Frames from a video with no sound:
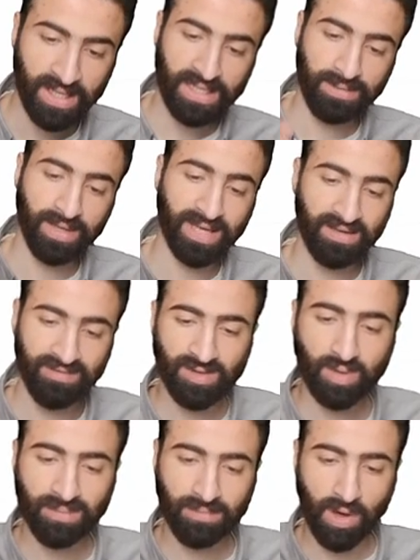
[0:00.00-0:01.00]
يبقى
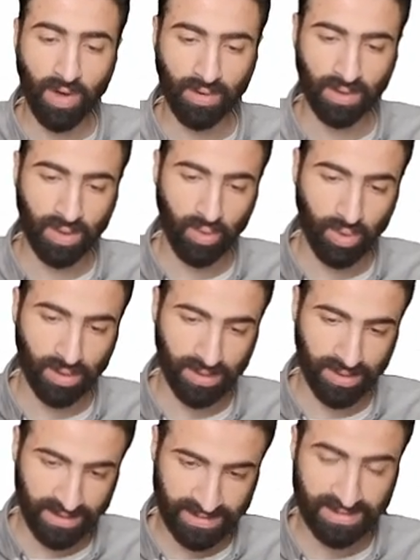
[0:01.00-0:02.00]
الجلفانو لما قرا اللي هو
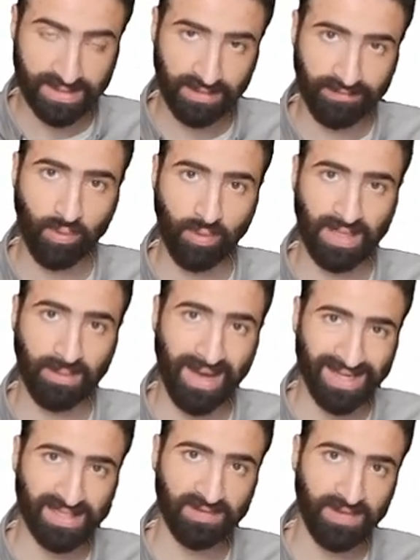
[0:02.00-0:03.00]
الريزنس اللي فوق لما
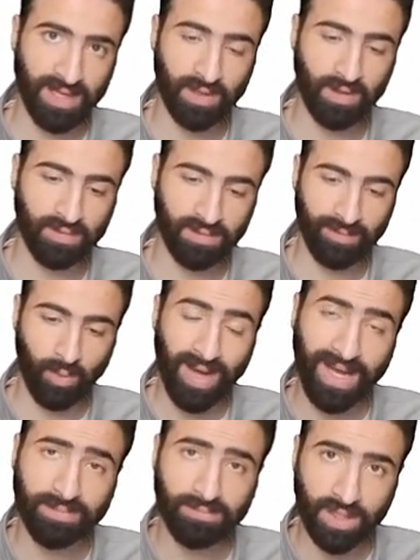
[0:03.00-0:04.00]
عدى فيها كارنت
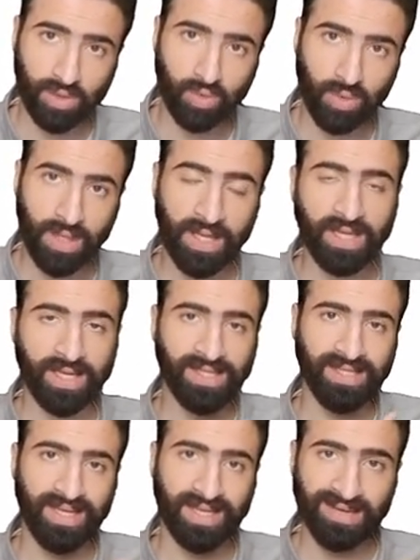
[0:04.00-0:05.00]
بواحد مايكرو
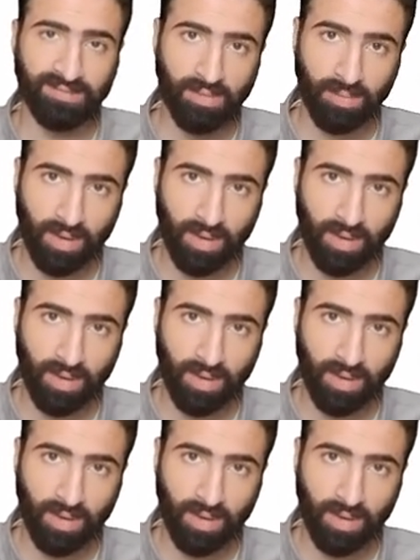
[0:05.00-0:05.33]
كان اللي جاي من